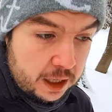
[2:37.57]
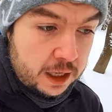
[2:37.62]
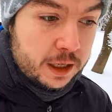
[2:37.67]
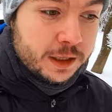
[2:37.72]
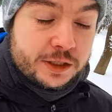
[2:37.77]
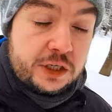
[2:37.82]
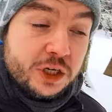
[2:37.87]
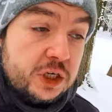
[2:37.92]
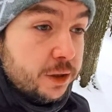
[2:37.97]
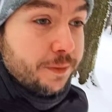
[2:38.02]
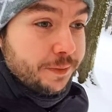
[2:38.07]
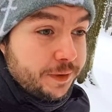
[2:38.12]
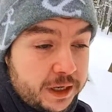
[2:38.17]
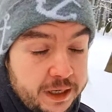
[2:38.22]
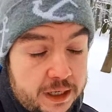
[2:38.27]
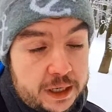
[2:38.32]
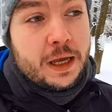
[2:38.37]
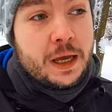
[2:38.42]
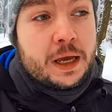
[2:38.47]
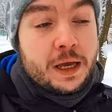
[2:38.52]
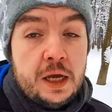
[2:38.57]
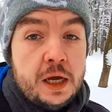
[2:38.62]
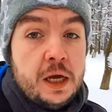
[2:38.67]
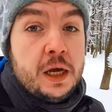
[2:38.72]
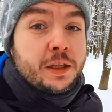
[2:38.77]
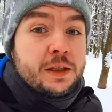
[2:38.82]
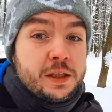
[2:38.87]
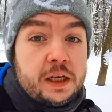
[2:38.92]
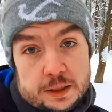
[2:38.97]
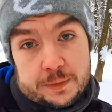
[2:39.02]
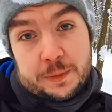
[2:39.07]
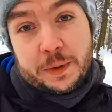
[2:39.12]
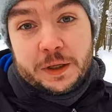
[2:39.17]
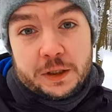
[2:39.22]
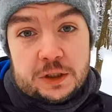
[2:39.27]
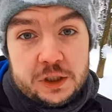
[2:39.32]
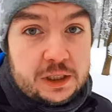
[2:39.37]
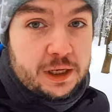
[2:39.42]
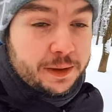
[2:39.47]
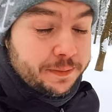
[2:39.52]
Сейчас у меня 3,5
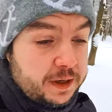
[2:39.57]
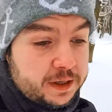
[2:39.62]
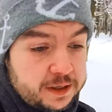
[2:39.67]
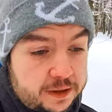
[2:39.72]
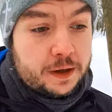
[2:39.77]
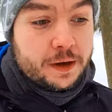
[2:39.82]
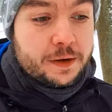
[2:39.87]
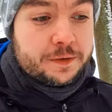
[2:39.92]
часа бега